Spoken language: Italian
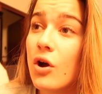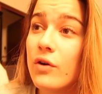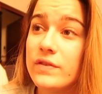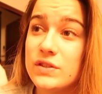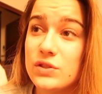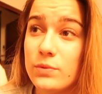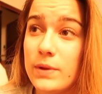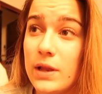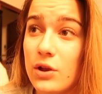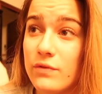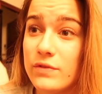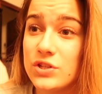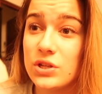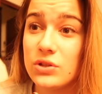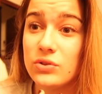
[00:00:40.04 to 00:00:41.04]
ho visto
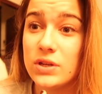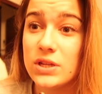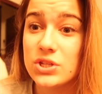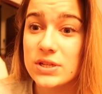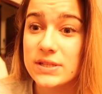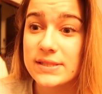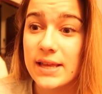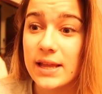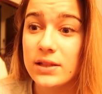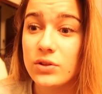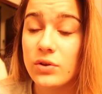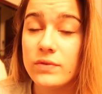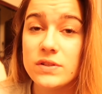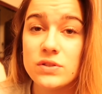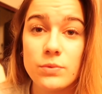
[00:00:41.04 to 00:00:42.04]

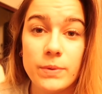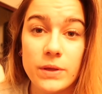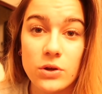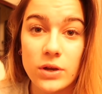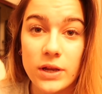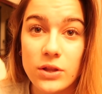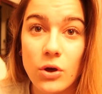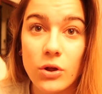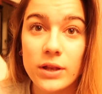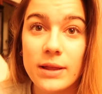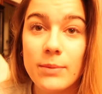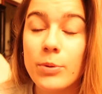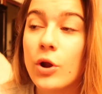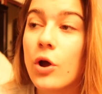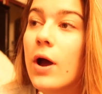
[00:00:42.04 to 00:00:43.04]
1917, ho visto Piccole
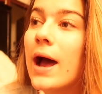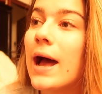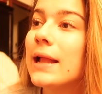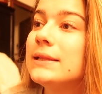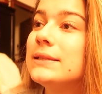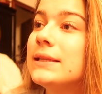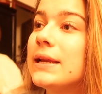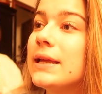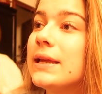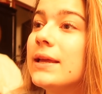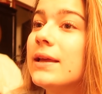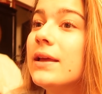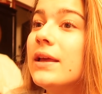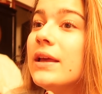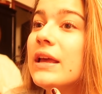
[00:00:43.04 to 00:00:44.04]
Donne, però
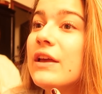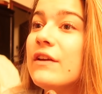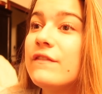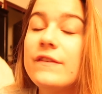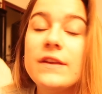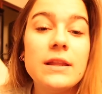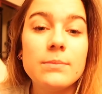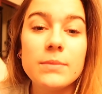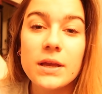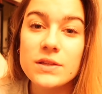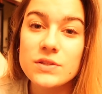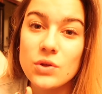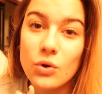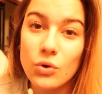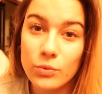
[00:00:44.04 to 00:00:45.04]
altri film che
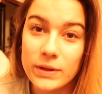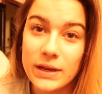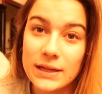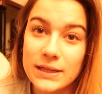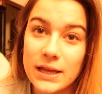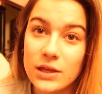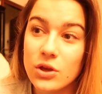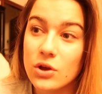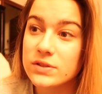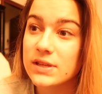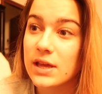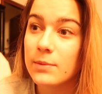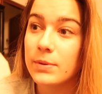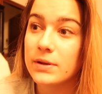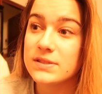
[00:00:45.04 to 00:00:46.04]
sono nominati agli
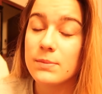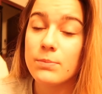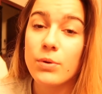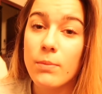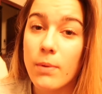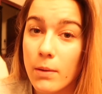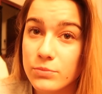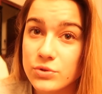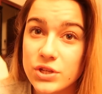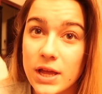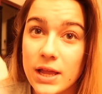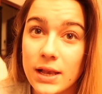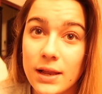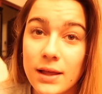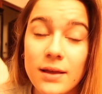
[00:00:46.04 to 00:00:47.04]
Oscar, per esempio
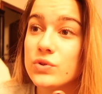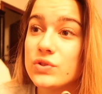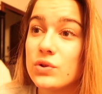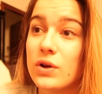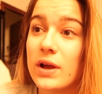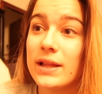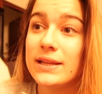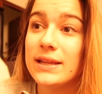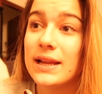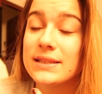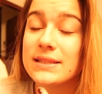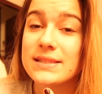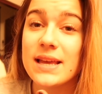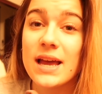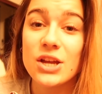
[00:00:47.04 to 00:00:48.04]
Bombshell, cui sono
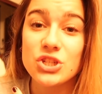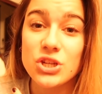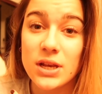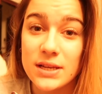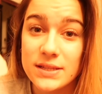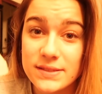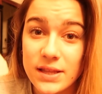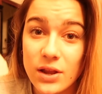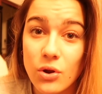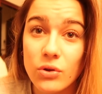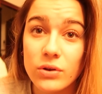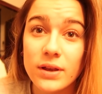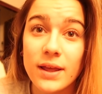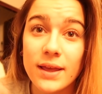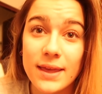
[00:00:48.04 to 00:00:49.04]
candidati sia Charlize
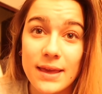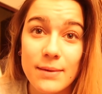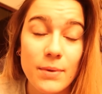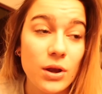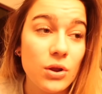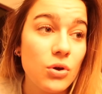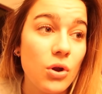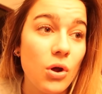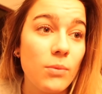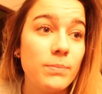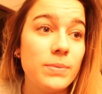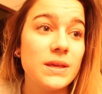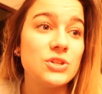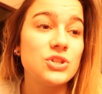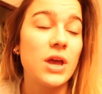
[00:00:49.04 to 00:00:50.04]
Theron che Margot
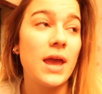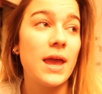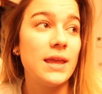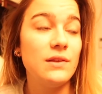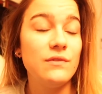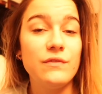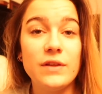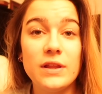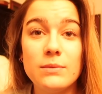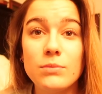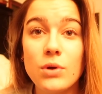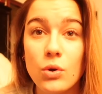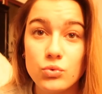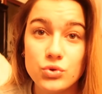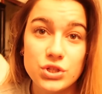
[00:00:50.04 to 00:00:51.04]
Robbie, cioè il
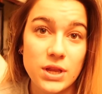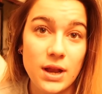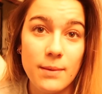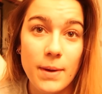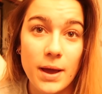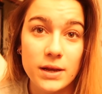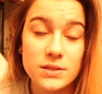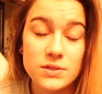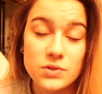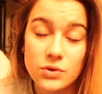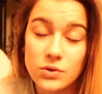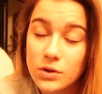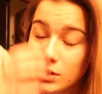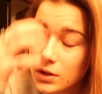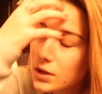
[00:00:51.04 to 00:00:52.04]
film uscirà a
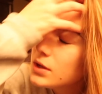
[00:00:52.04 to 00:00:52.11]
marzo,